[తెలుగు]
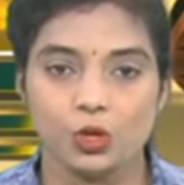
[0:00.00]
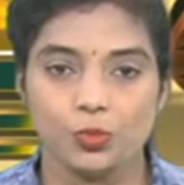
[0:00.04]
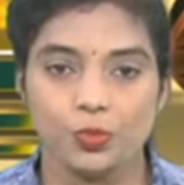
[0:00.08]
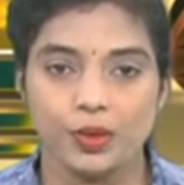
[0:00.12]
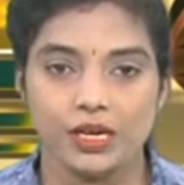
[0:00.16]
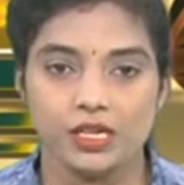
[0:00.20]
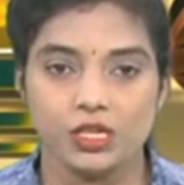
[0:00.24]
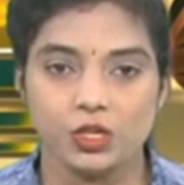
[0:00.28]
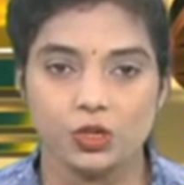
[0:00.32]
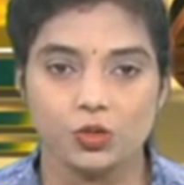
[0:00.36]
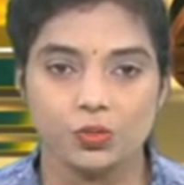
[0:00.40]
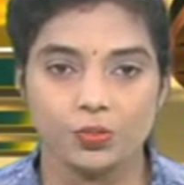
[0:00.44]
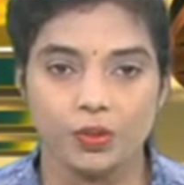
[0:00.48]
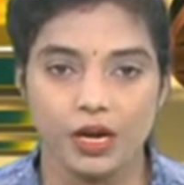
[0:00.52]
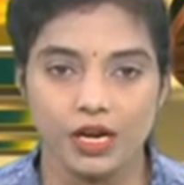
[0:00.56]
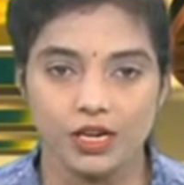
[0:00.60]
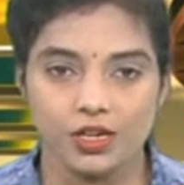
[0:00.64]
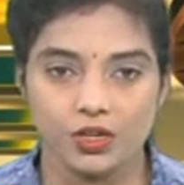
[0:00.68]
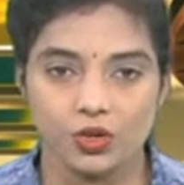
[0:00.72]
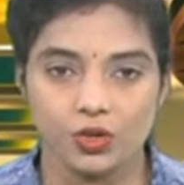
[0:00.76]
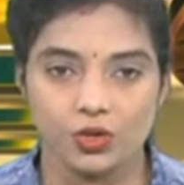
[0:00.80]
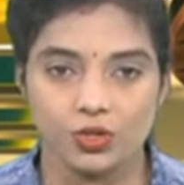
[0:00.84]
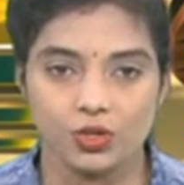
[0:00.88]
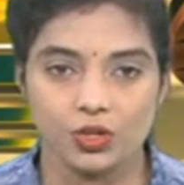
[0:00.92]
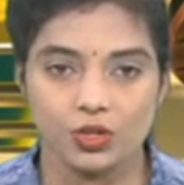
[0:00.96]
తో పాటు
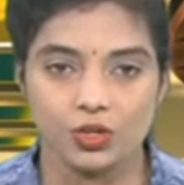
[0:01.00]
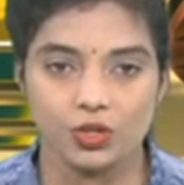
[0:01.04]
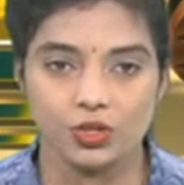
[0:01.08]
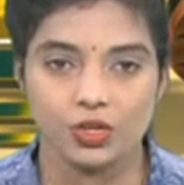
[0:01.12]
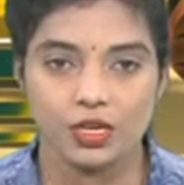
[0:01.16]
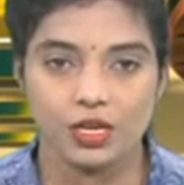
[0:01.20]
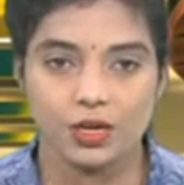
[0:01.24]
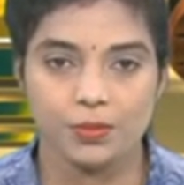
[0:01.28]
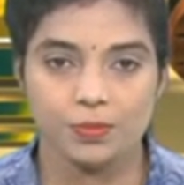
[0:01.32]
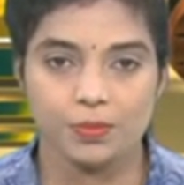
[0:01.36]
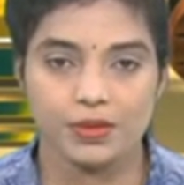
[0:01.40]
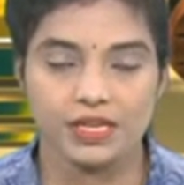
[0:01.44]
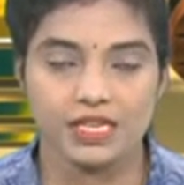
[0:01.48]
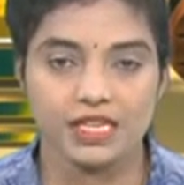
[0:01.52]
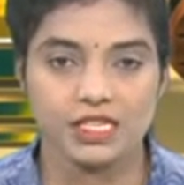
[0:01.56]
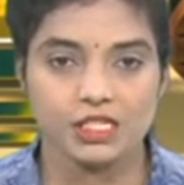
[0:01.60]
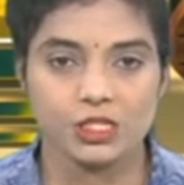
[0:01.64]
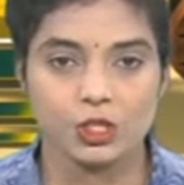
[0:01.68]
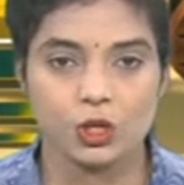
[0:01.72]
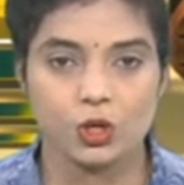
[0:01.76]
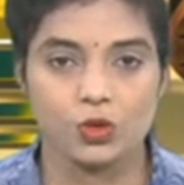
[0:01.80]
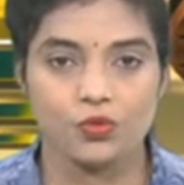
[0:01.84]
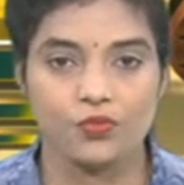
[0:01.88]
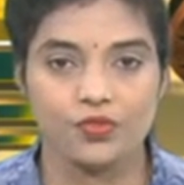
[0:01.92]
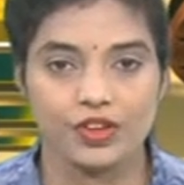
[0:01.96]
మానకొండూరు
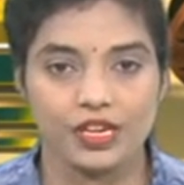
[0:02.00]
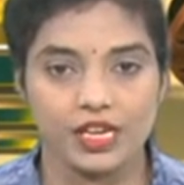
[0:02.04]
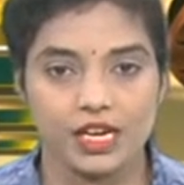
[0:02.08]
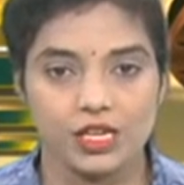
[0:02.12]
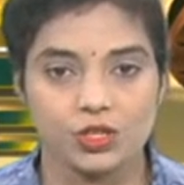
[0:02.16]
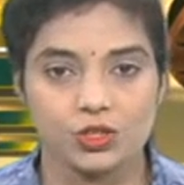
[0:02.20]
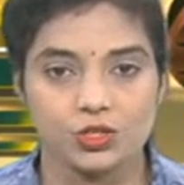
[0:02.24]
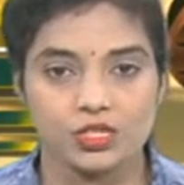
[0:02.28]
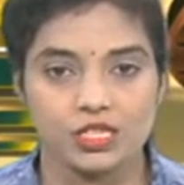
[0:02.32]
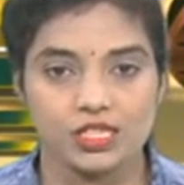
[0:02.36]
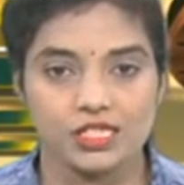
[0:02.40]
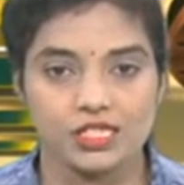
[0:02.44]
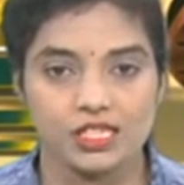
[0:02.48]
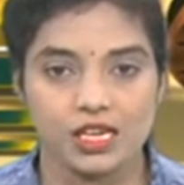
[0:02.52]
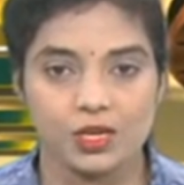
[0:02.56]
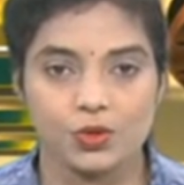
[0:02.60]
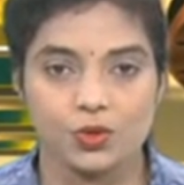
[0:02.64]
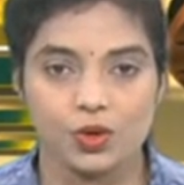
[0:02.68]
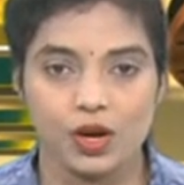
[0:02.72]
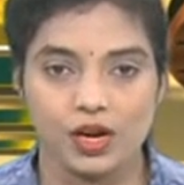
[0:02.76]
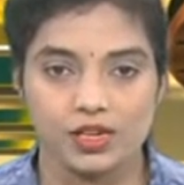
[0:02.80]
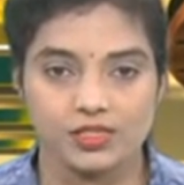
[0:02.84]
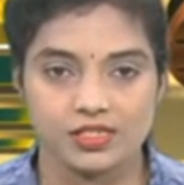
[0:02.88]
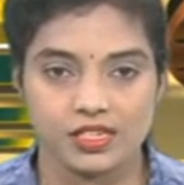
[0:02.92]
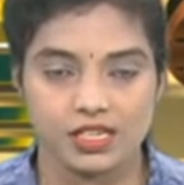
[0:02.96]
పిఎస్లో ఫిర్యాదు
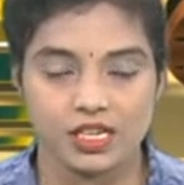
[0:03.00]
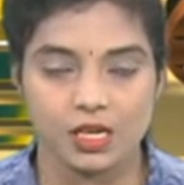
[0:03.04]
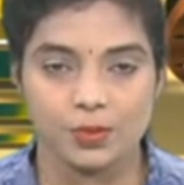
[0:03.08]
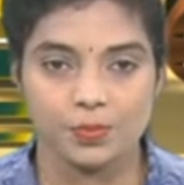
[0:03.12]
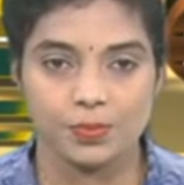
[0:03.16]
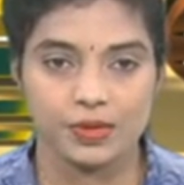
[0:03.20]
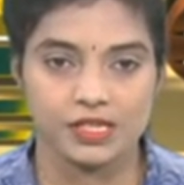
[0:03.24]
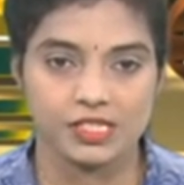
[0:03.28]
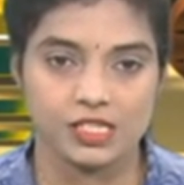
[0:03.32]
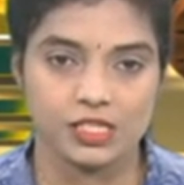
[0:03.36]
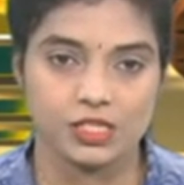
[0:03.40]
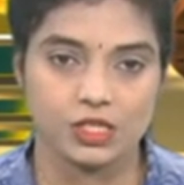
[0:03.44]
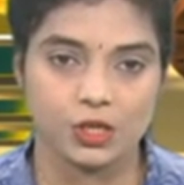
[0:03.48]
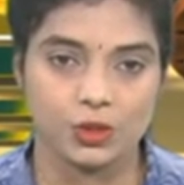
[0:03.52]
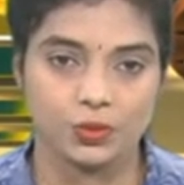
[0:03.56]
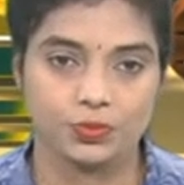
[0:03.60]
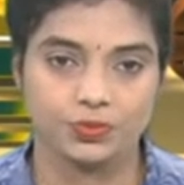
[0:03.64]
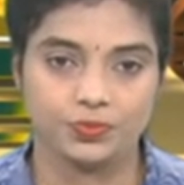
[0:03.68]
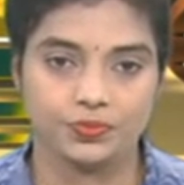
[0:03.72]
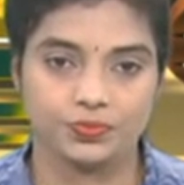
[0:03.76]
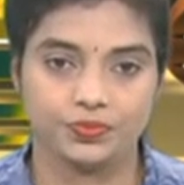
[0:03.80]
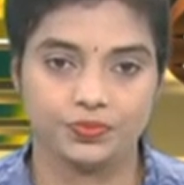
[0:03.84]
చేశారు ఆ సంఘం ప్రతినిధులు